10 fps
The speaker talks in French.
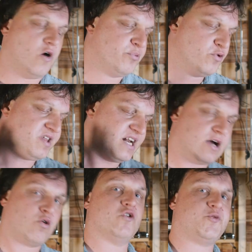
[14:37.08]
En plus, il y a de
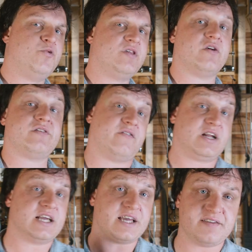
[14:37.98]
la grosse puissance
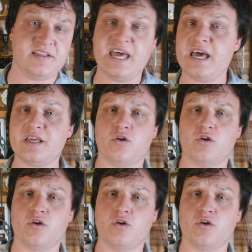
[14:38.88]
avec les caténaires,